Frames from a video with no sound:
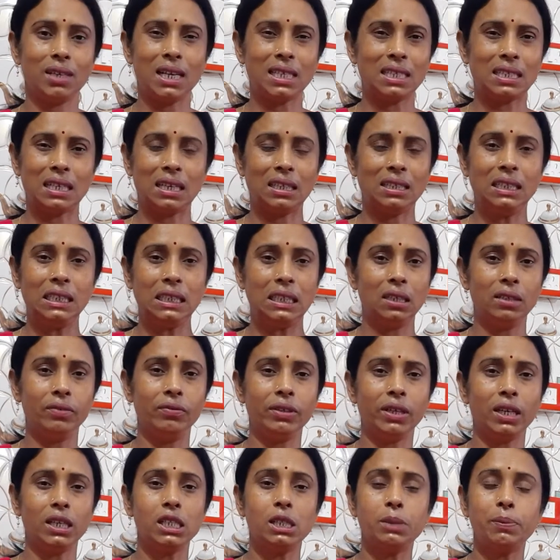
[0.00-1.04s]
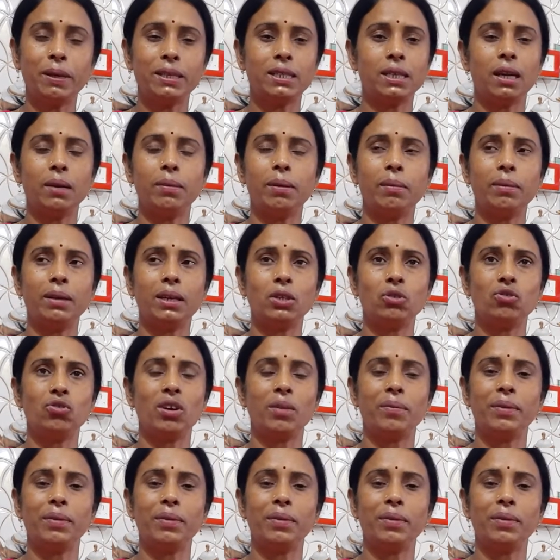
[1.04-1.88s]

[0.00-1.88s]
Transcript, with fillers: আজকাল চিকেন ফিকেন স্পেশালভাবে কিছু